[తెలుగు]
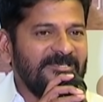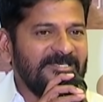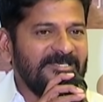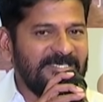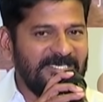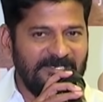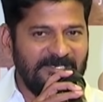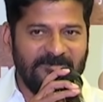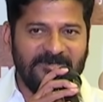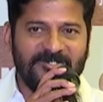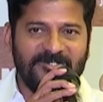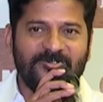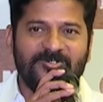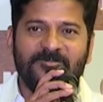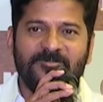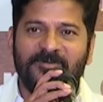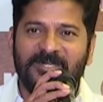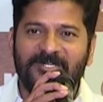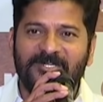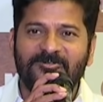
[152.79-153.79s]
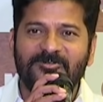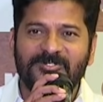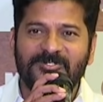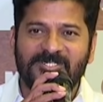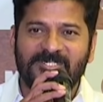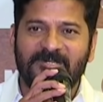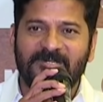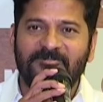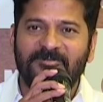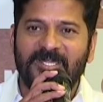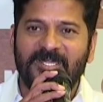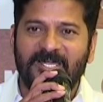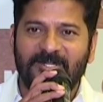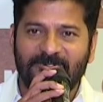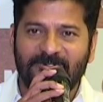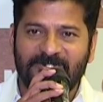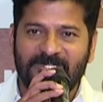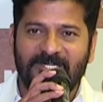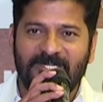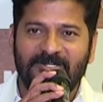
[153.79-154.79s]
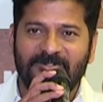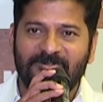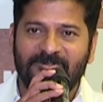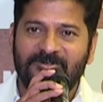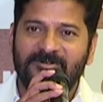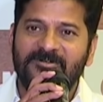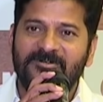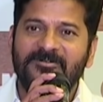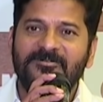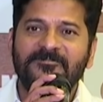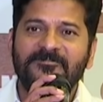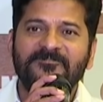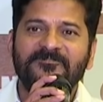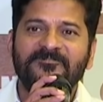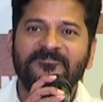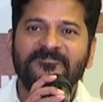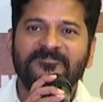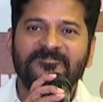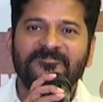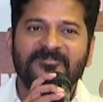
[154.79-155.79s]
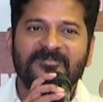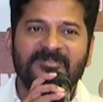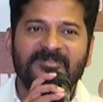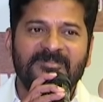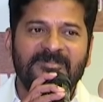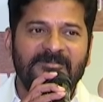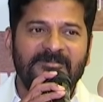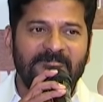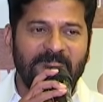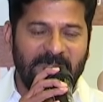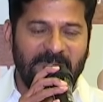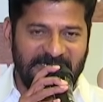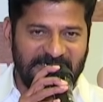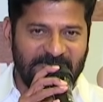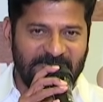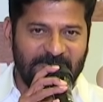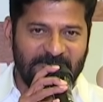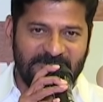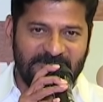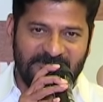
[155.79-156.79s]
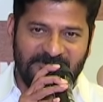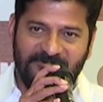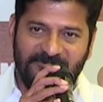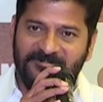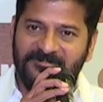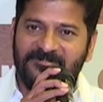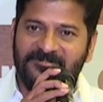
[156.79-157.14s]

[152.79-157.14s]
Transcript: ఈ సినిమా చూసి బయటకు వచ్చేటప్పుడు ఆలోచనలతో బయటకు వచ్చినాం